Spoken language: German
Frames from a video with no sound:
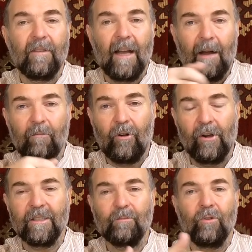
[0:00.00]
wir haben
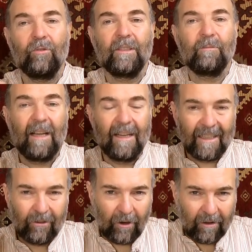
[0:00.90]
folgendes Produkt im Teich,
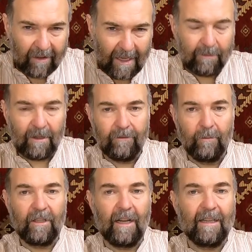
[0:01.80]
dann können Sie selbst bei
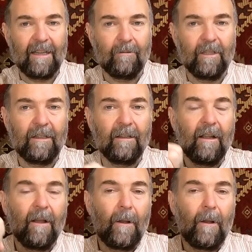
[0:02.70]
5 Grad arbeiten,